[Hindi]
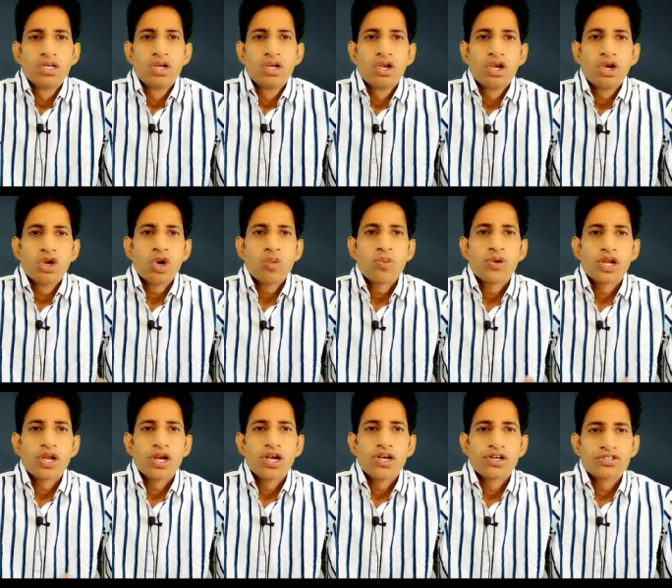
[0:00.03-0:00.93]
हेलो
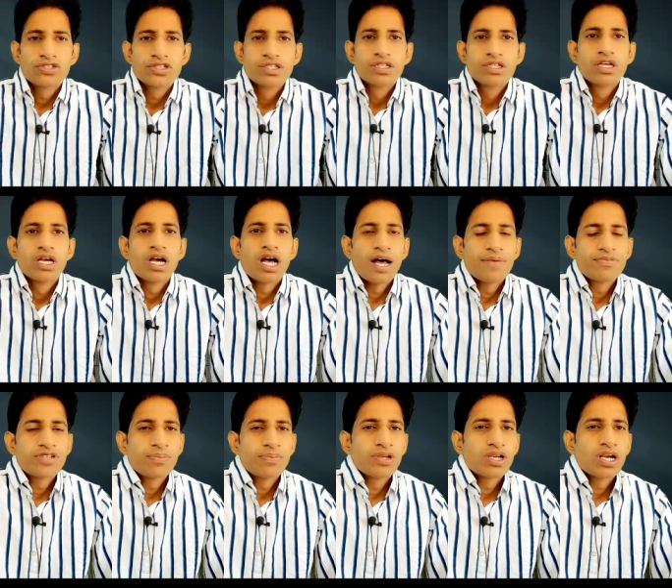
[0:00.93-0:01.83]
फ्रेंड्स आप
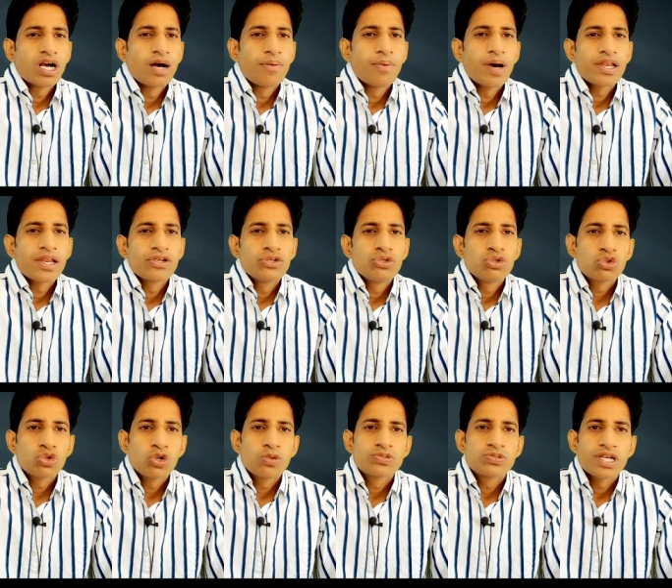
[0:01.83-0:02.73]
सभी का हमारे
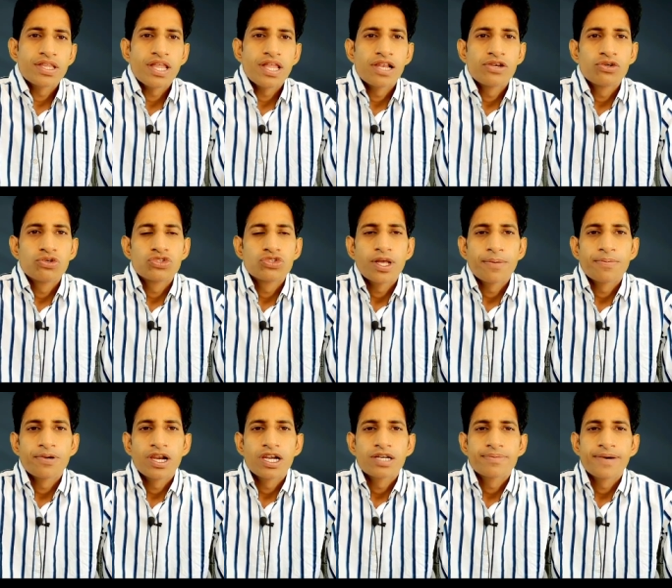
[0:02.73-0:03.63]
यूट्यूब चैनल न्यूज़
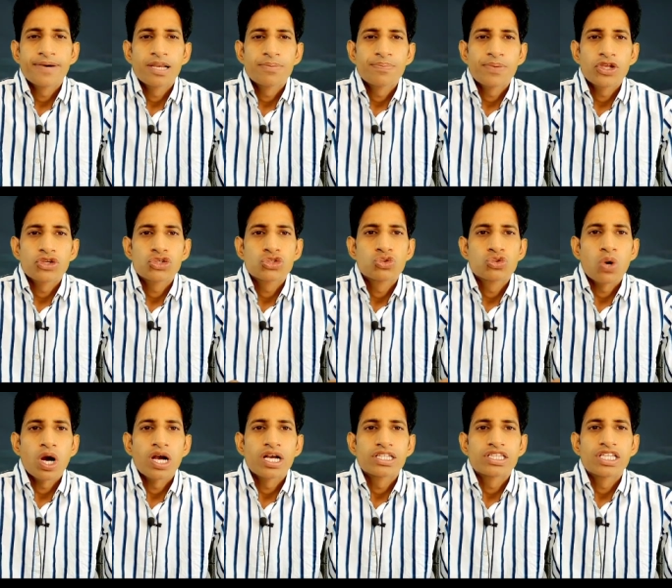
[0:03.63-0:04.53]
अपडेट पहले पे
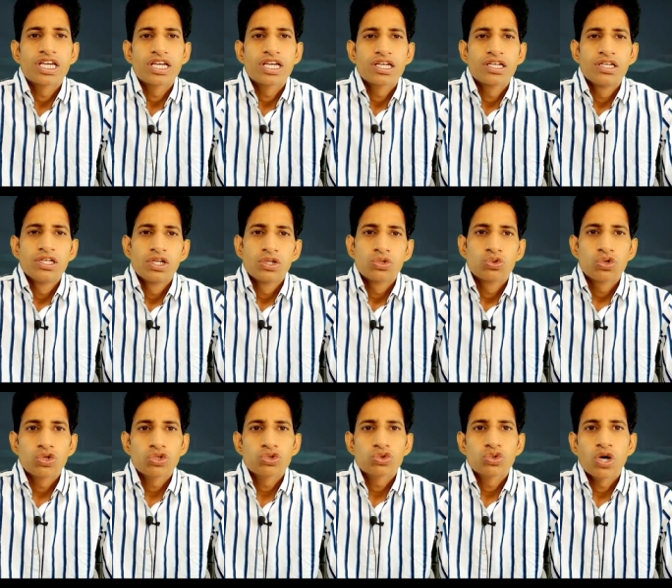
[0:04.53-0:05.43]
स्वागत है
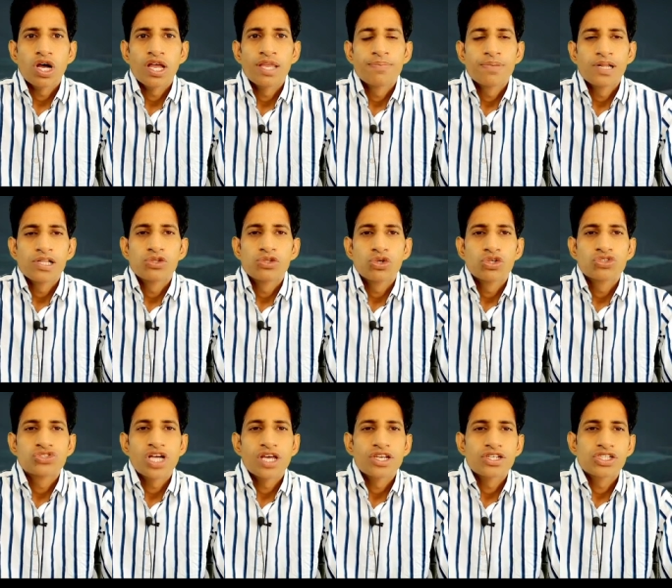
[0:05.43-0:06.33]
दोस्तों आईपीएल
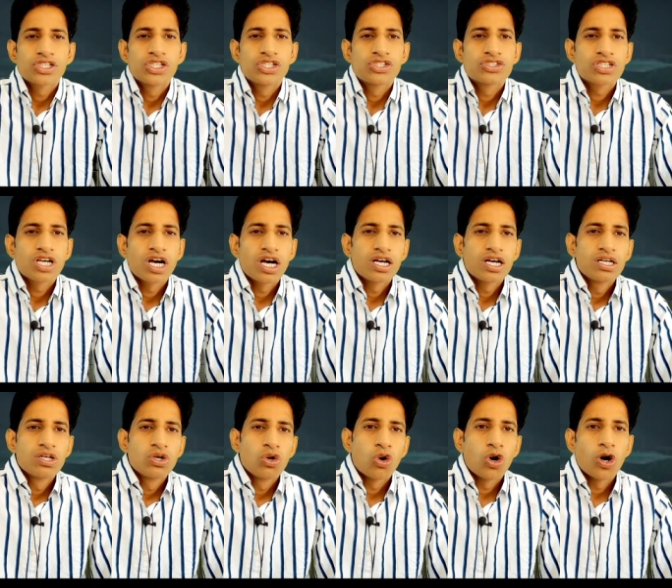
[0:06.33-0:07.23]
2021 का
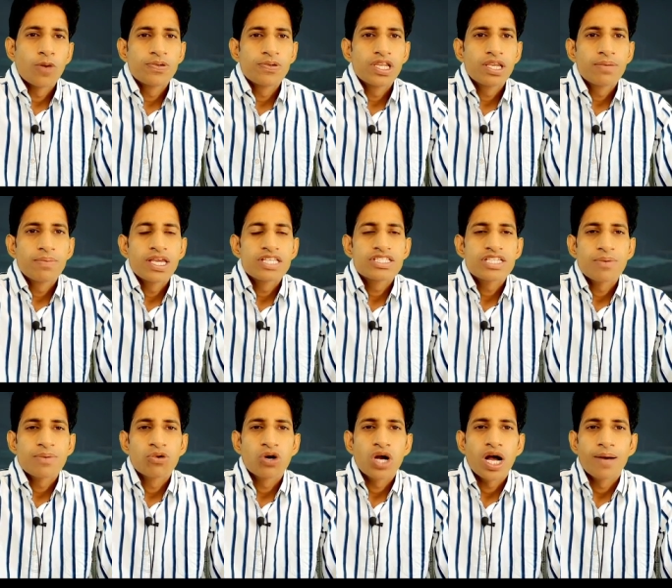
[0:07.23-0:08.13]
ओपनिंग मैच का
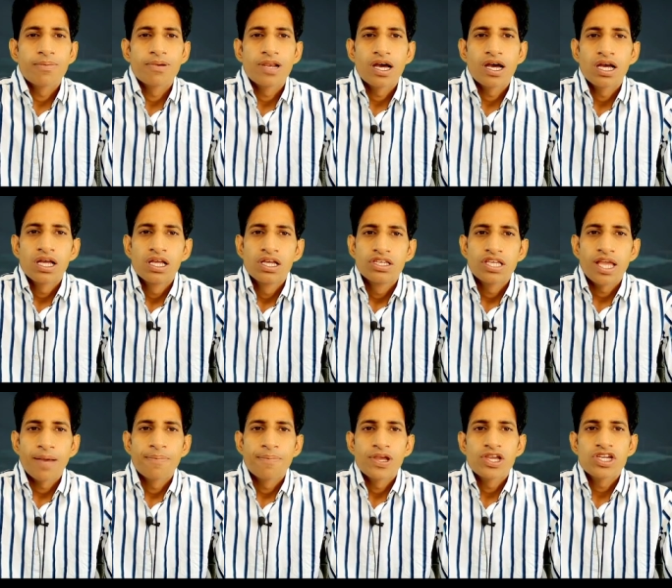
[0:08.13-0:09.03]
मुकाबला
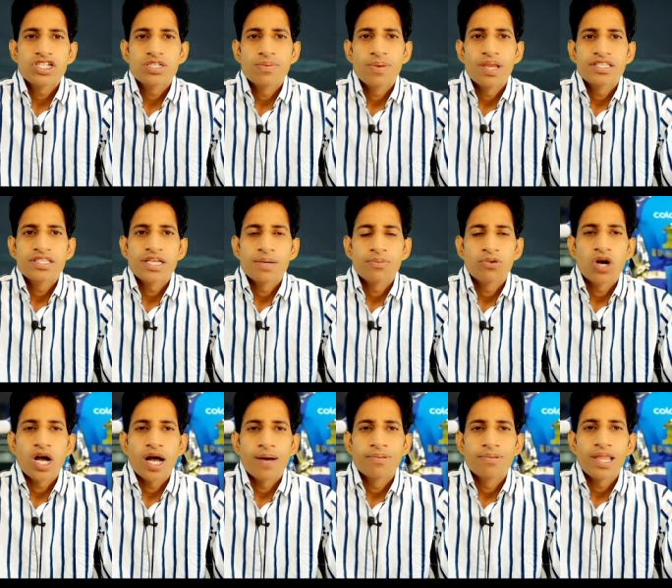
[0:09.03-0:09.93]
या फर्स्ट मैच का
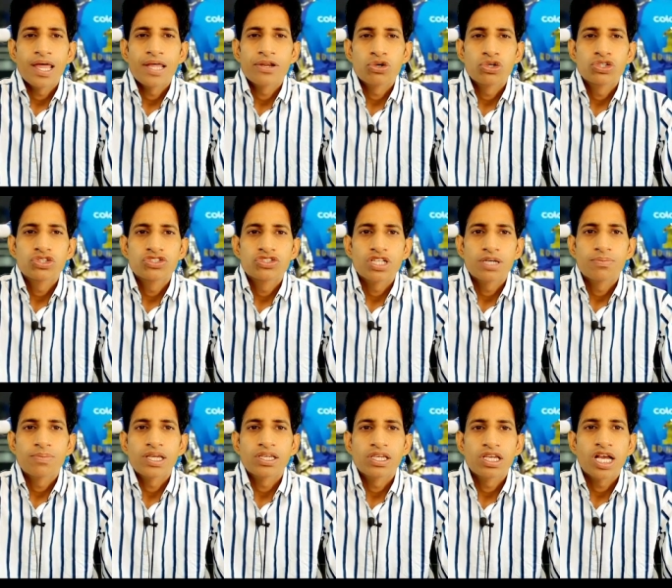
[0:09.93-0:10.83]
मुकाबला रोहित
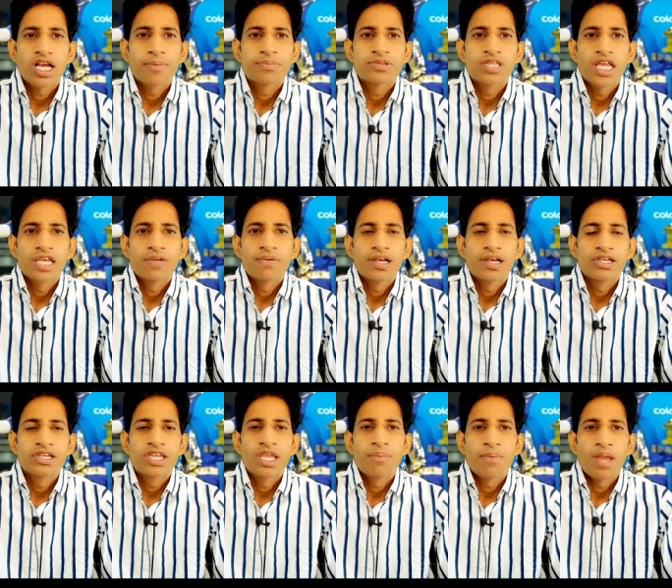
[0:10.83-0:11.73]
शर्मा की कप्तानी वाली
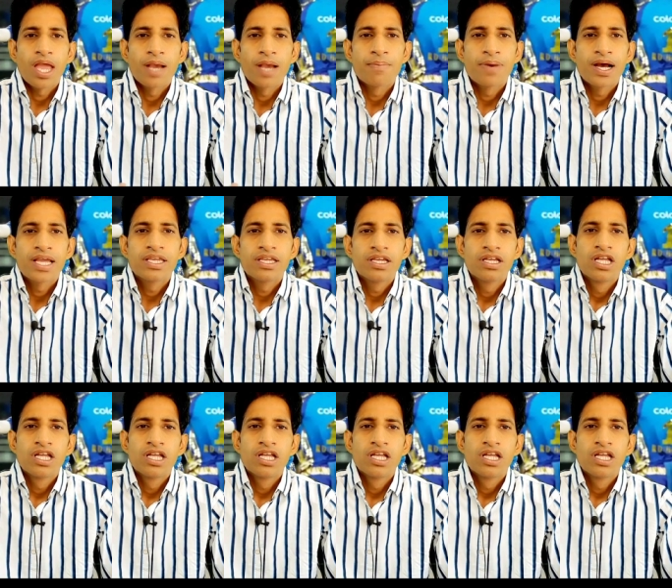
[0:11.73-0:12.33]
टीम एमआई